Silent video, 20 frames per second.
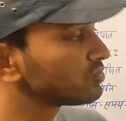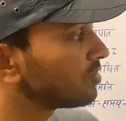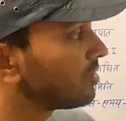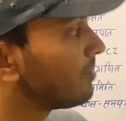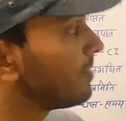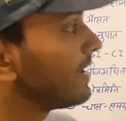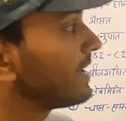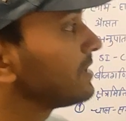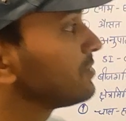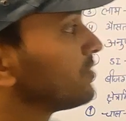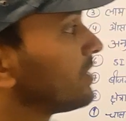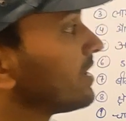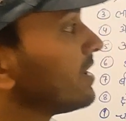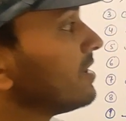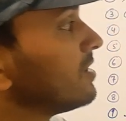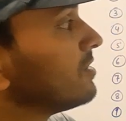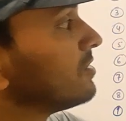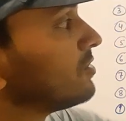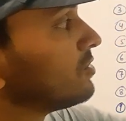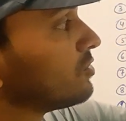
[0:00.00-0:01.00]
तो हमारे
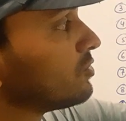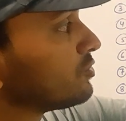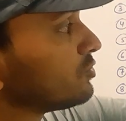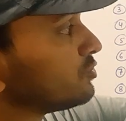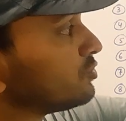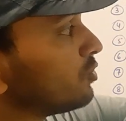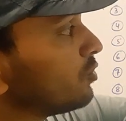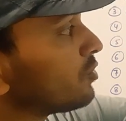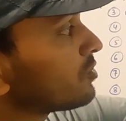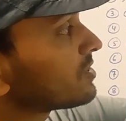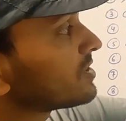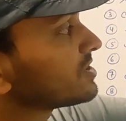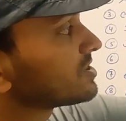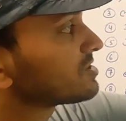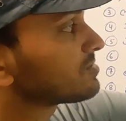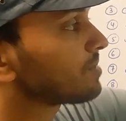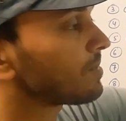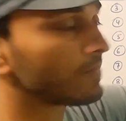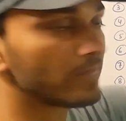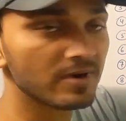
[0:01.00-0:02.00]
द्वारा दो
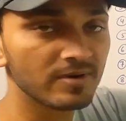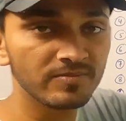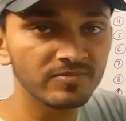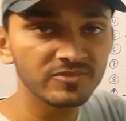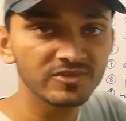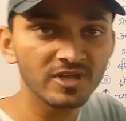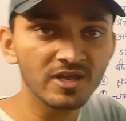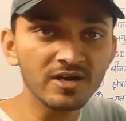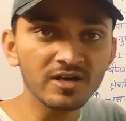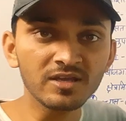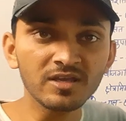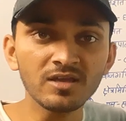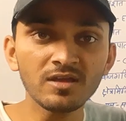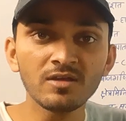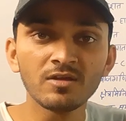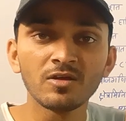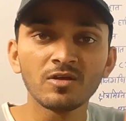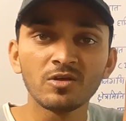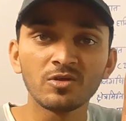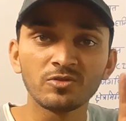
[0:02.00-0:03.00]
टेस्ट पेपर ध्यान रखें